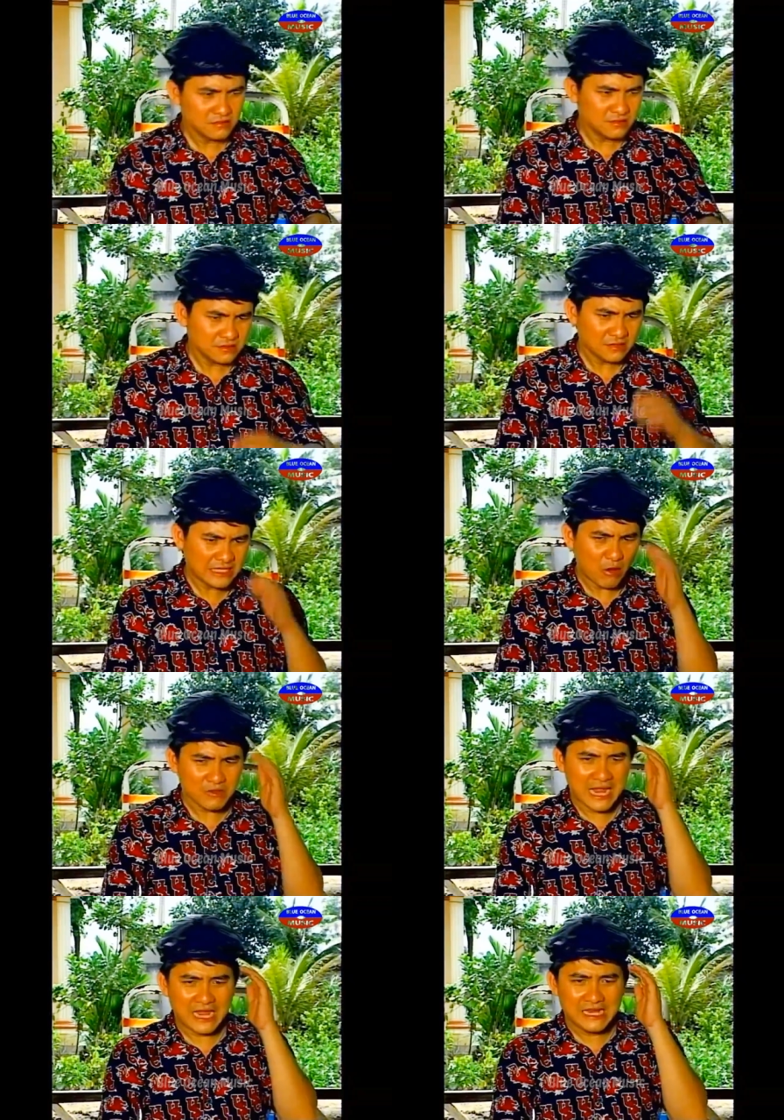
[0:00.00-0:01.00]
Sao cái
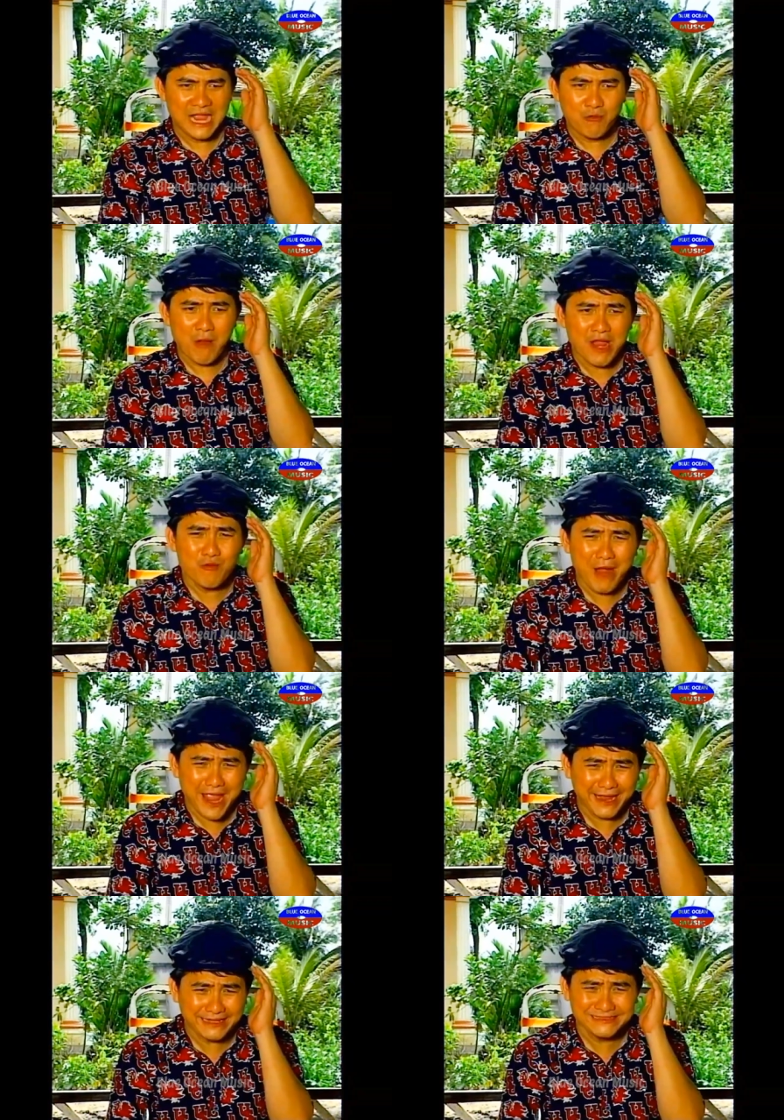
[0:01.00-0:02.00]
câu này nghe nó quen
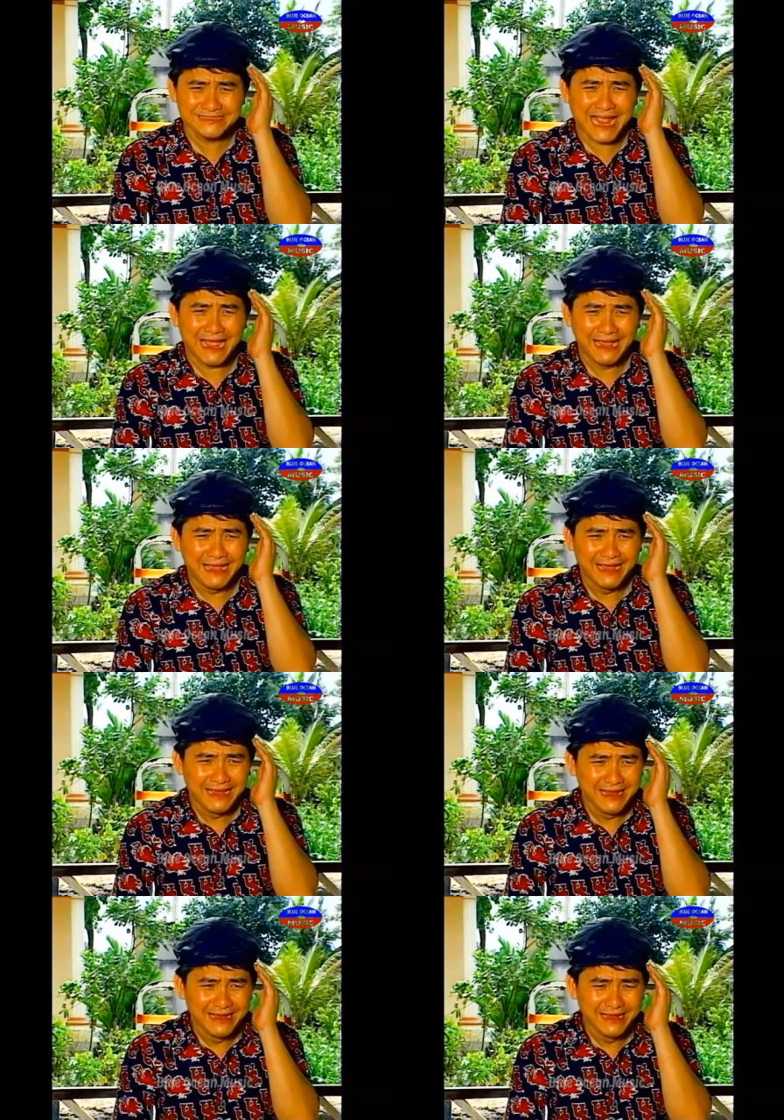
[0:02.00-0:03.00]
quen nha. Hình
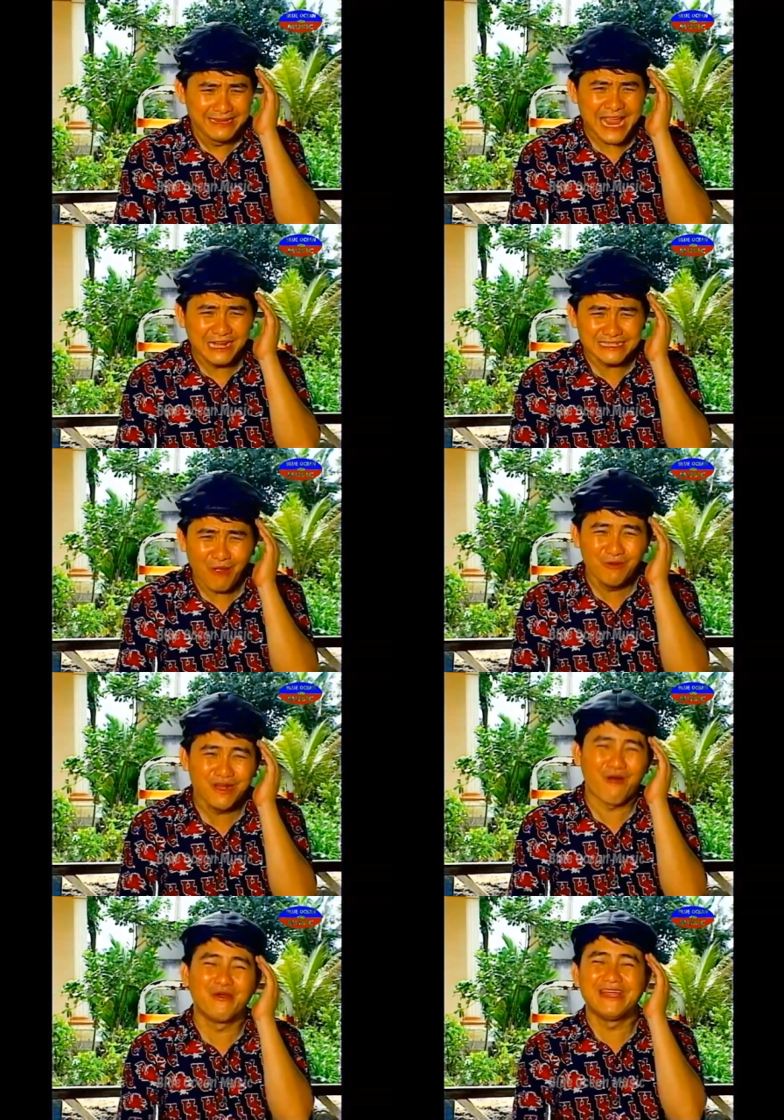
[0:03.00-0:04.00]
như tao nghe đâu
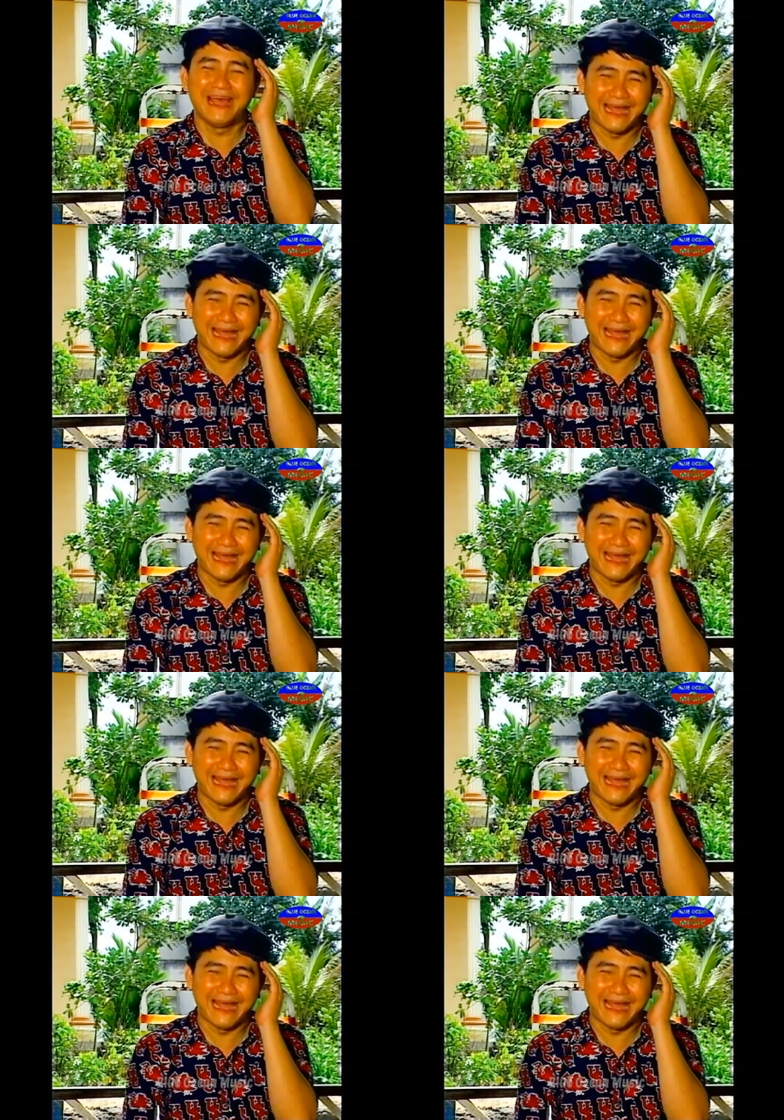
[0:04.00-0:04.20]
rồi hay